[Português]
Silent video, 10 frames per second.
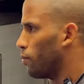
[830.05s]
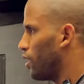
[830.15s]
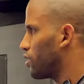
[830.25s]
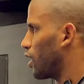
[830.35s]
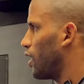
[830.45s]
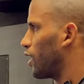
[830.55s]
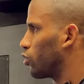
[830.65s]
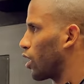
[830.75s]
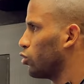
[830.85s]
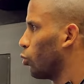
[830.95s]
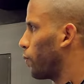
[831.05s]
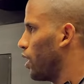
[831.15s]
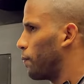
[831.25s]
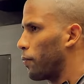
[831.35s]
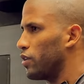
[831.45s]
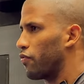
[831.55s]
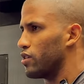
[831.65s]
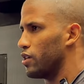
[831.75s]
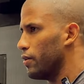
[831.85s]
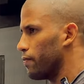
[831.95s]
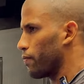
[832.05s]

Beleza, galera? Troca a dupla aí para poder fazer.